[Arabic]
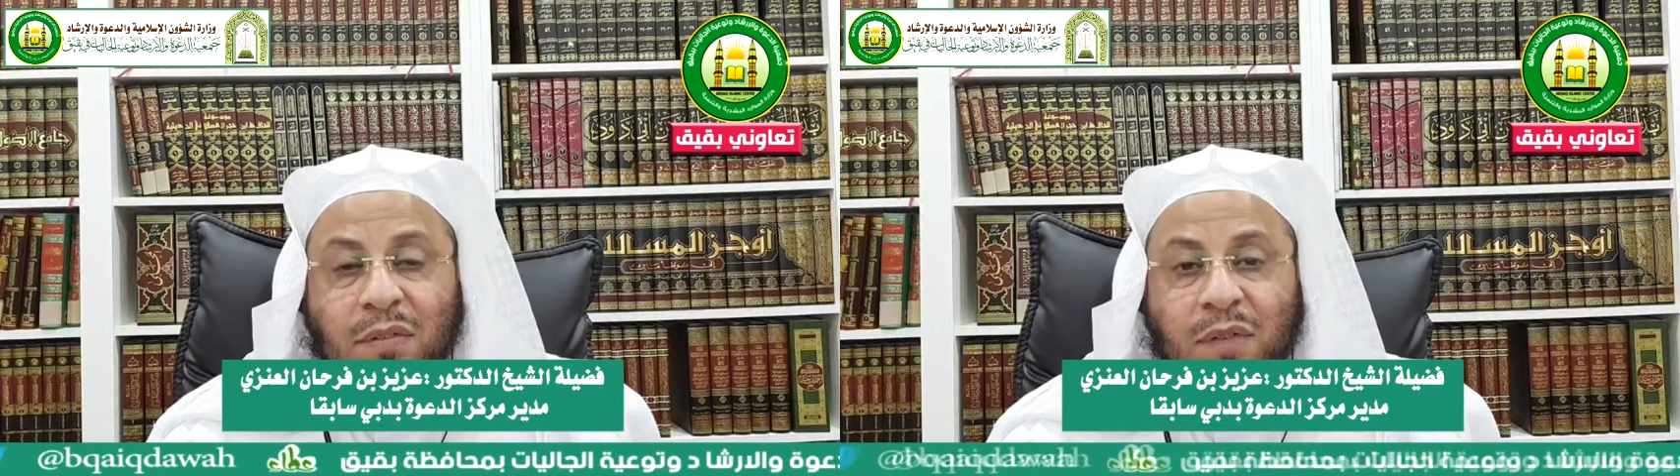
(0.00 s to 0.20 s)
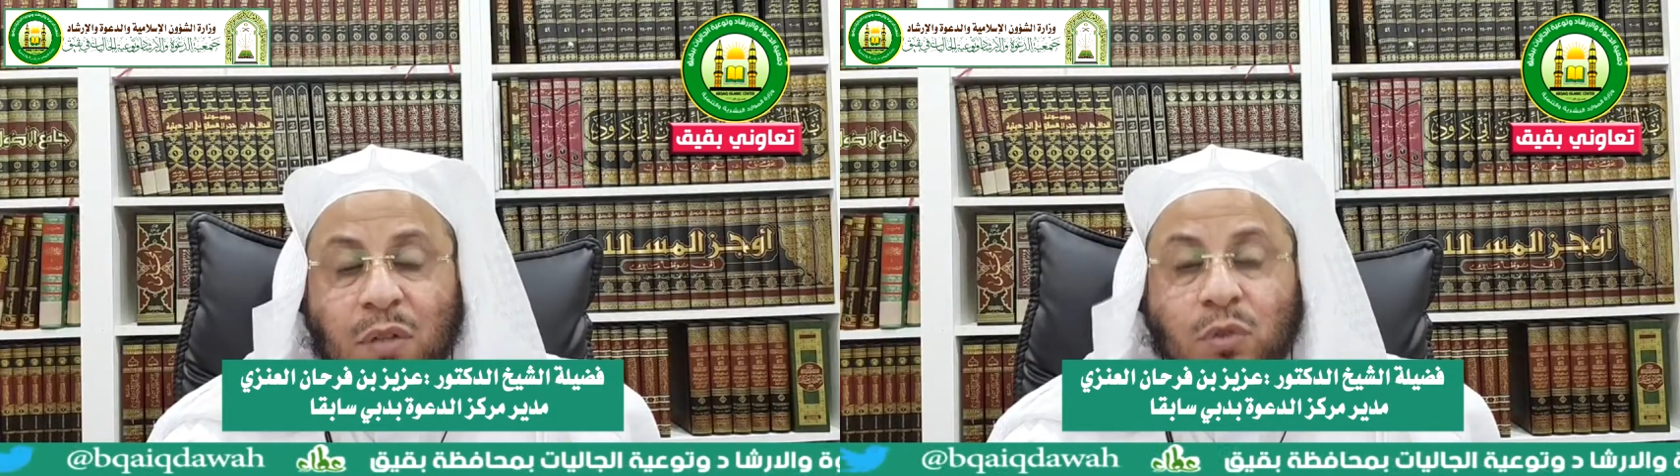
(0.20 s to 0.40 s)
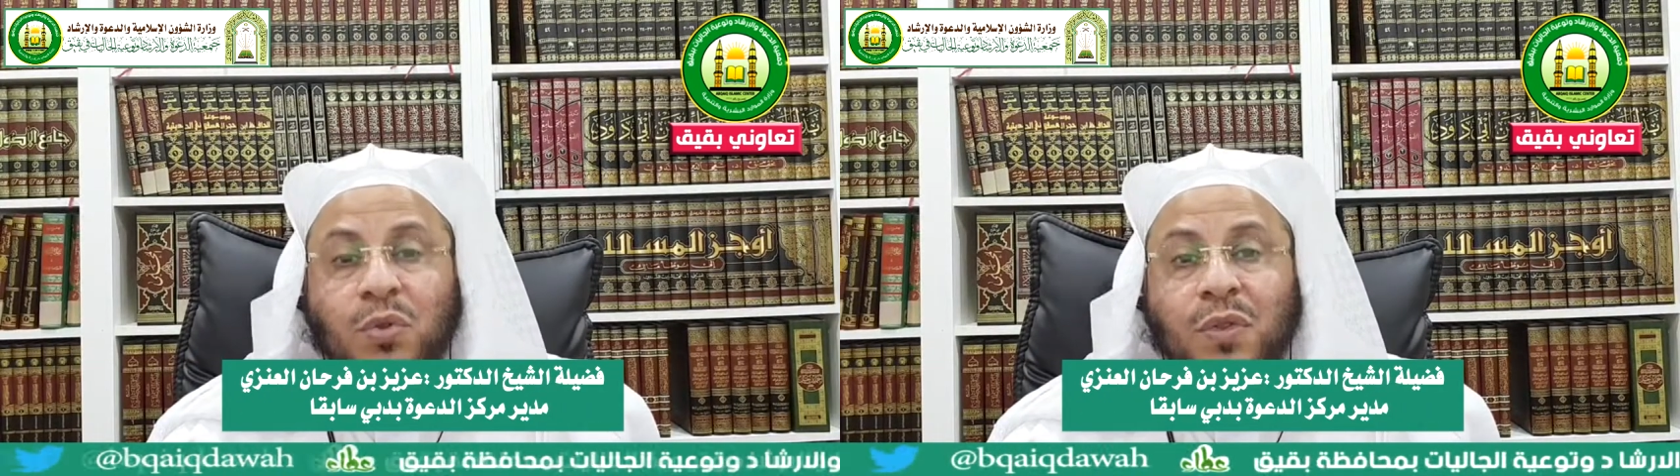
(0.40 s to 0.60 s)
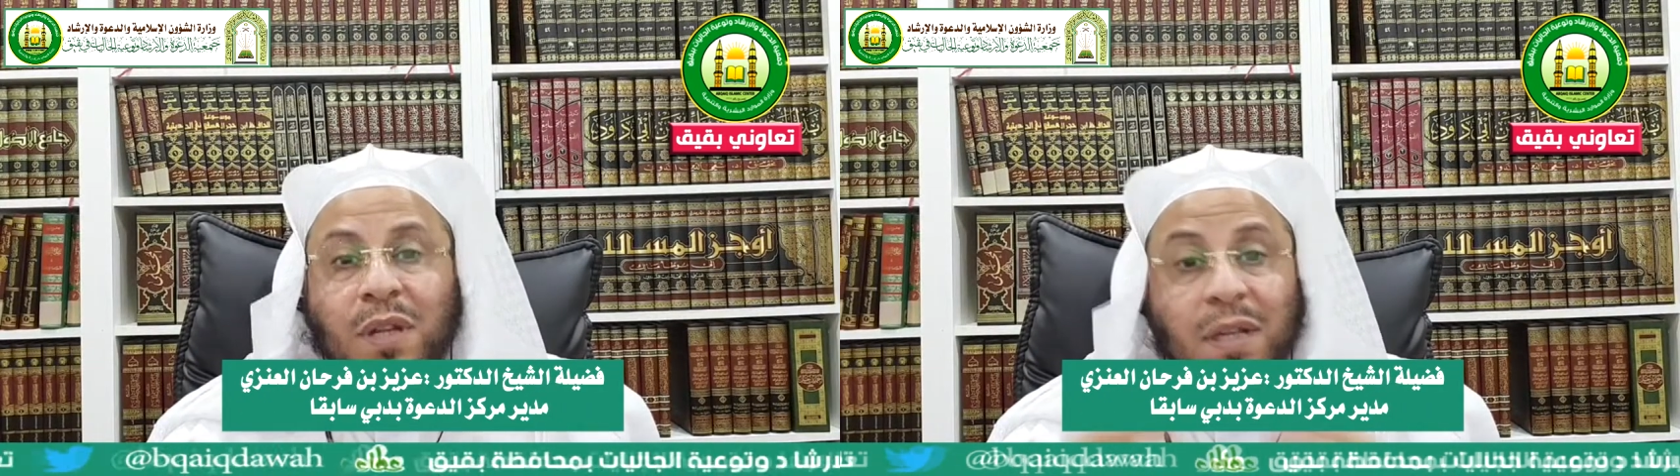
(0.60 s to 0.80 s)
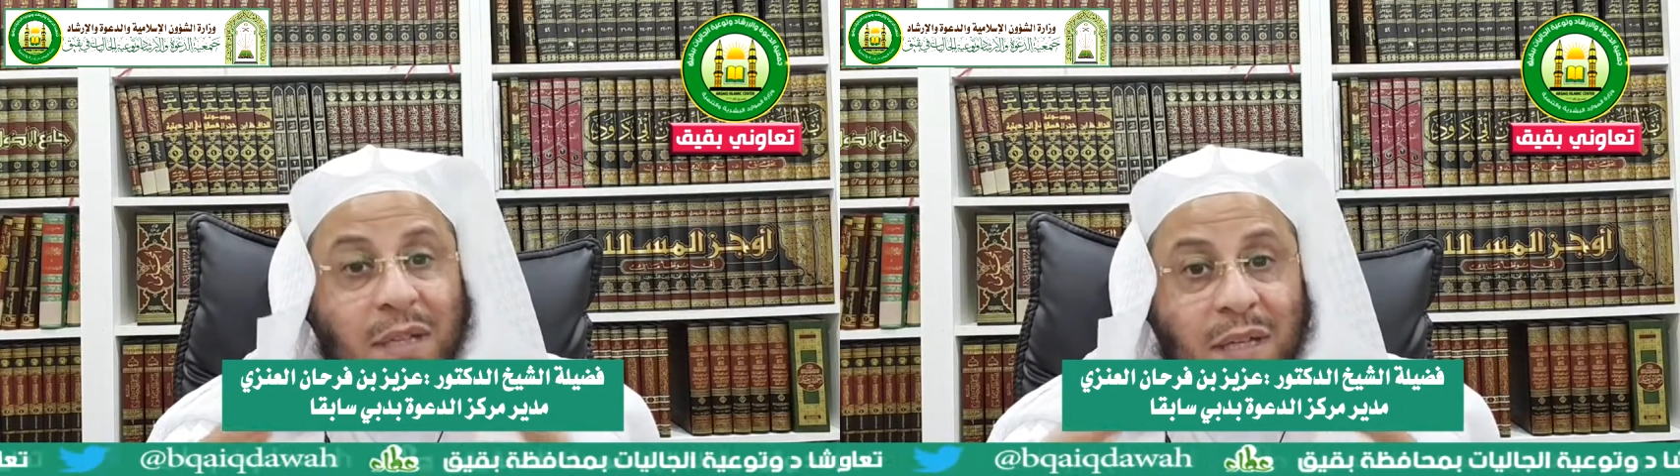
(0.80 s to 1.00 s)

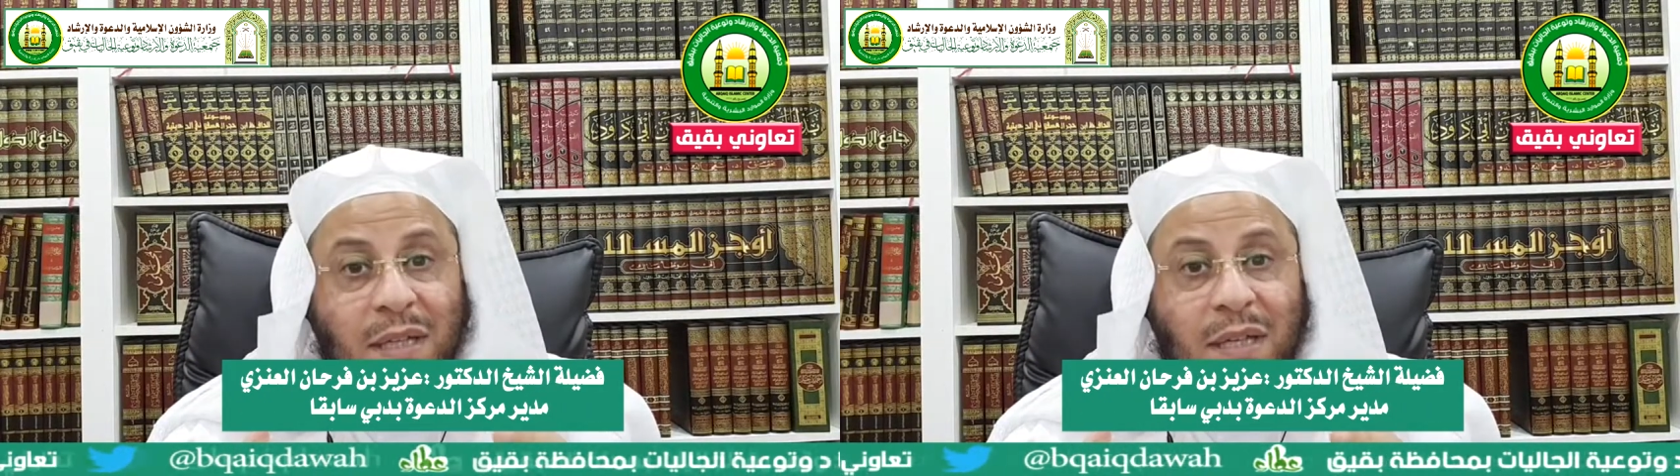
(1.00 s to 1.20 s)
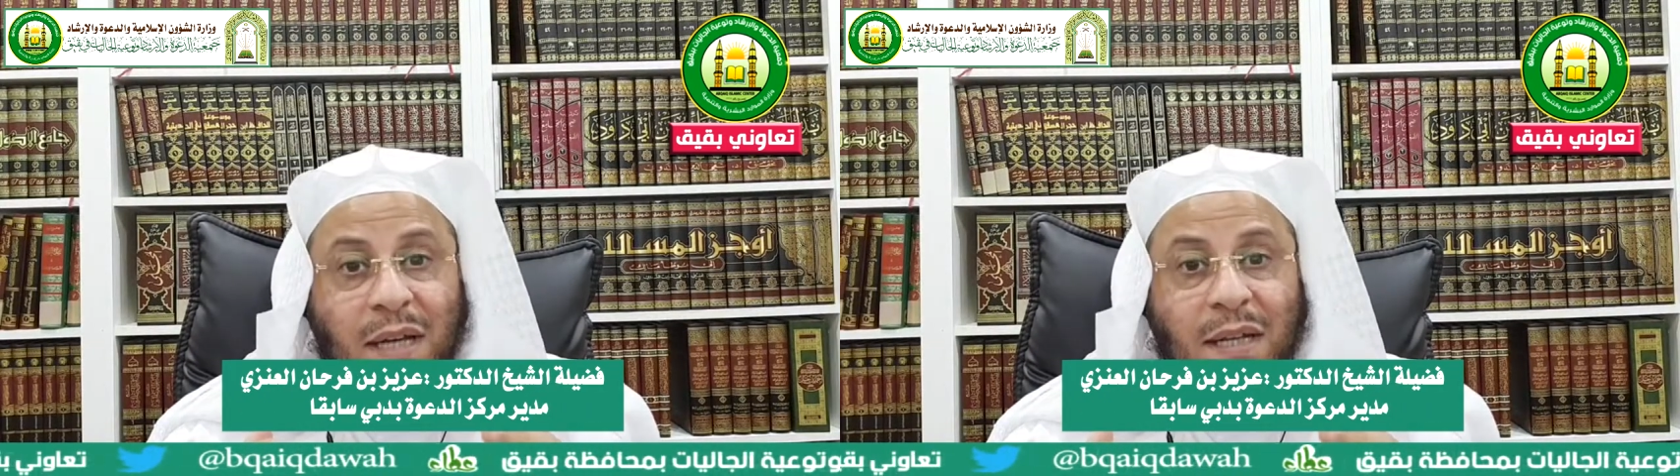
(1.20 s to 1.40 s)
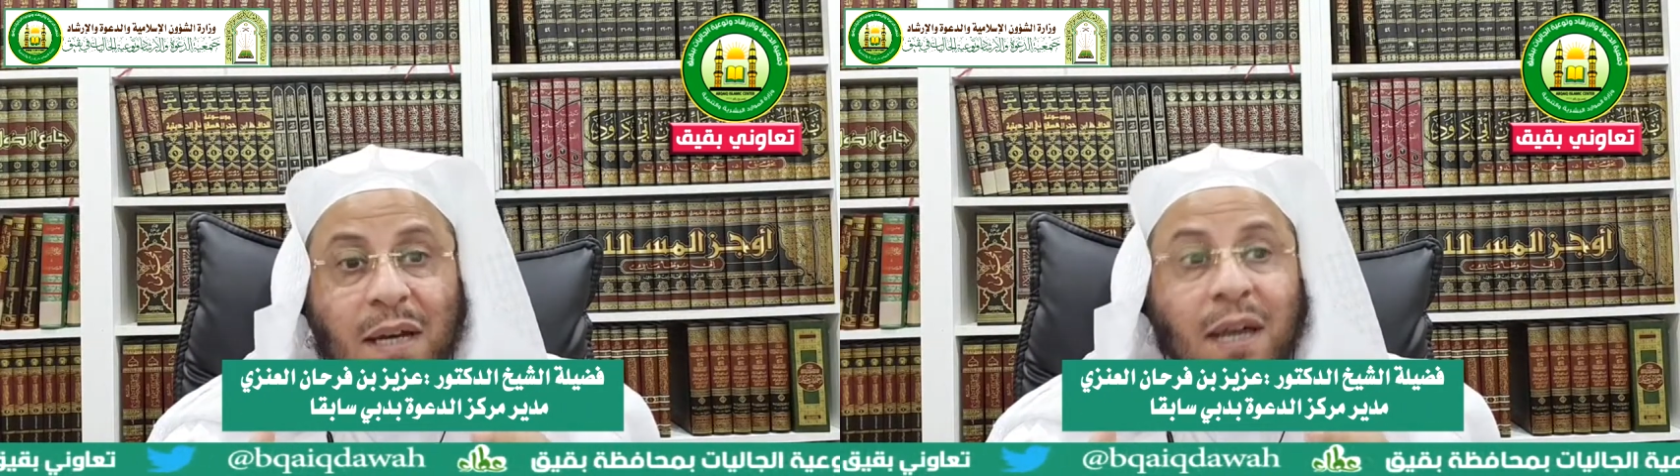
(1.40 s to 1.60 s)
فينظر إليه على